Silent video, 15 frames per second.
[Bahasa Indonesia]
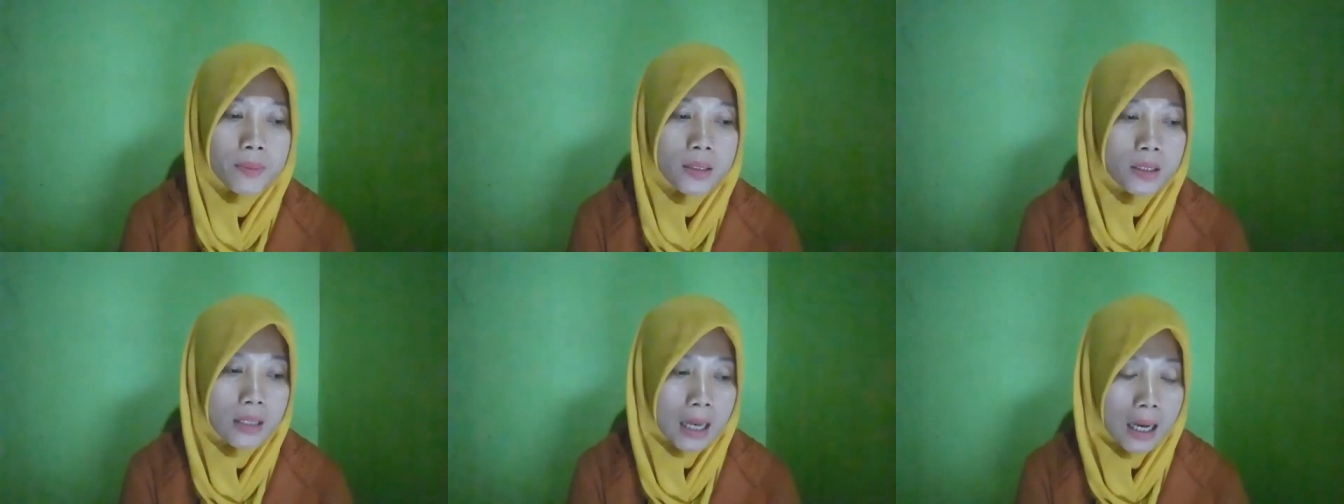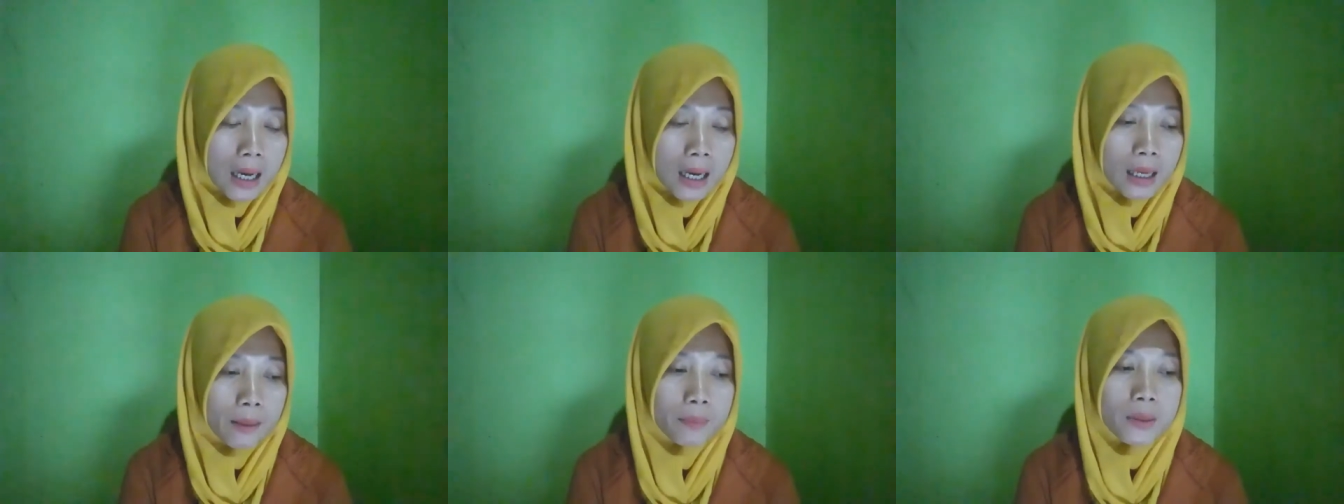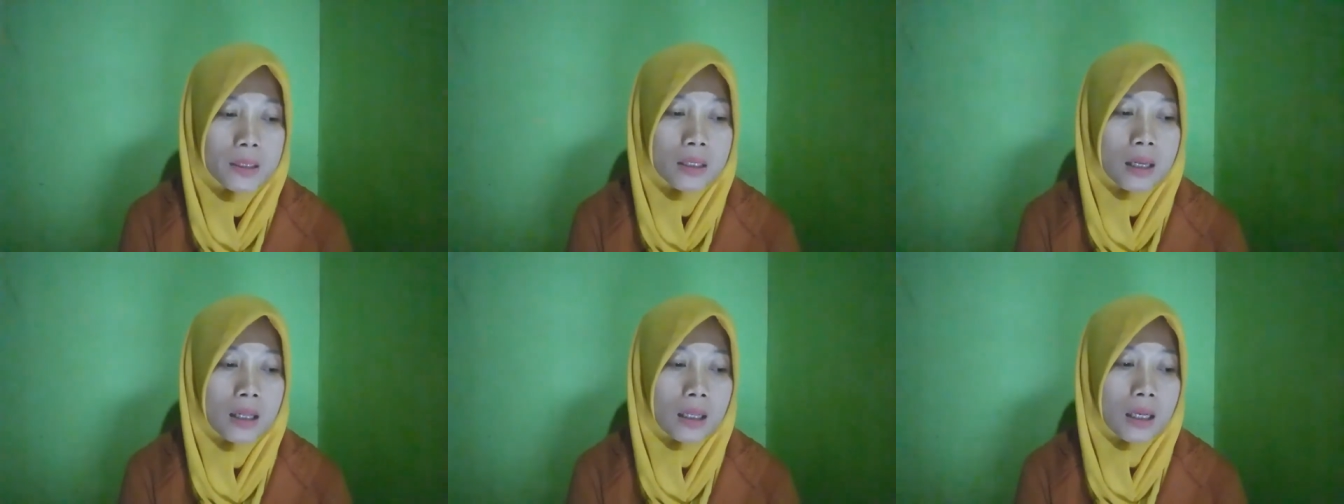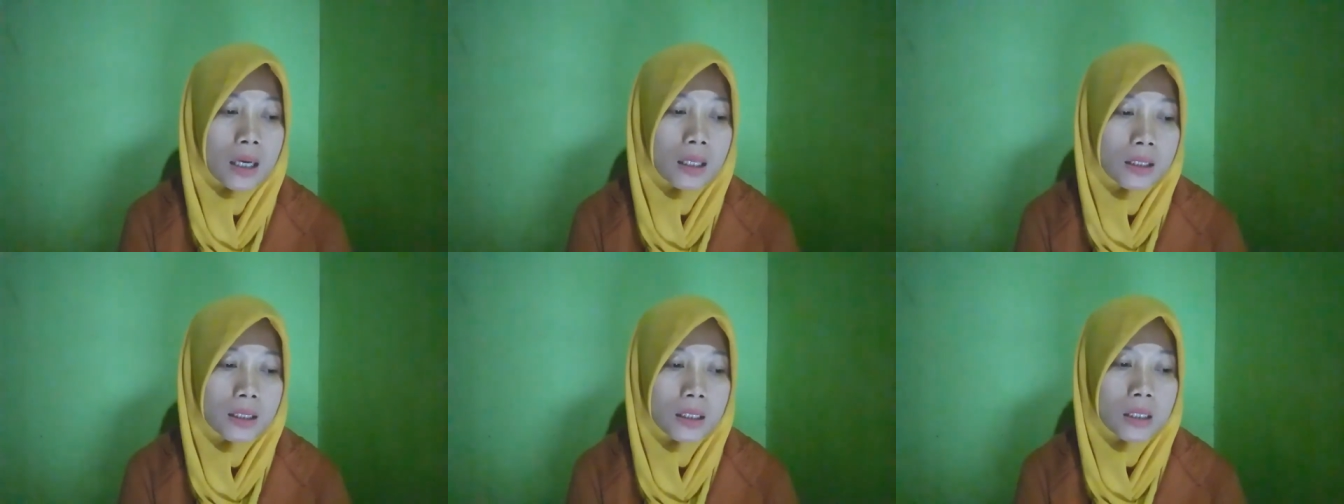besar
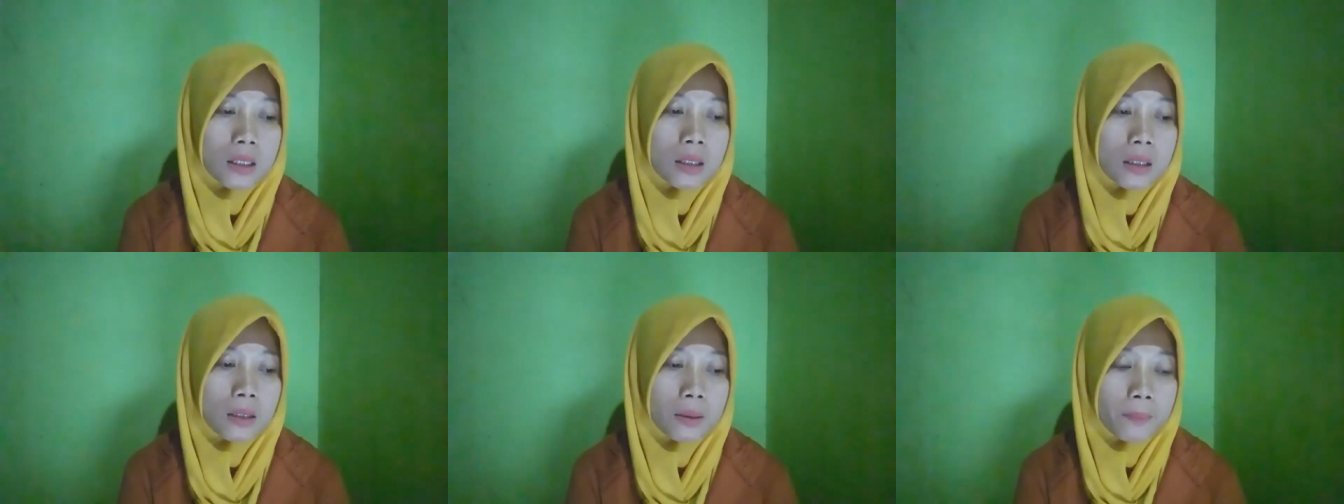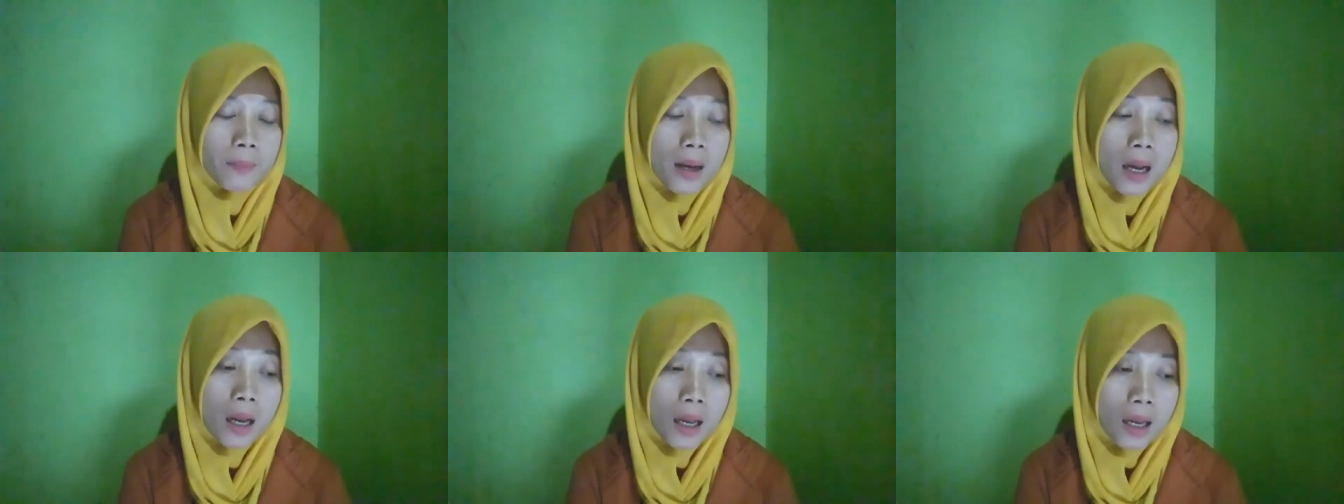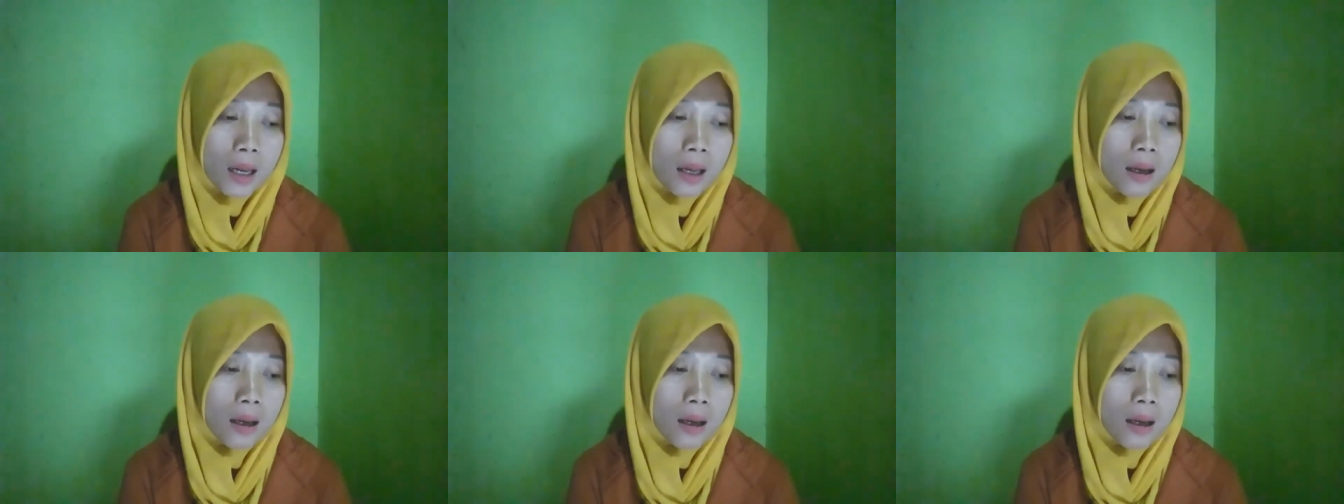misalkan lima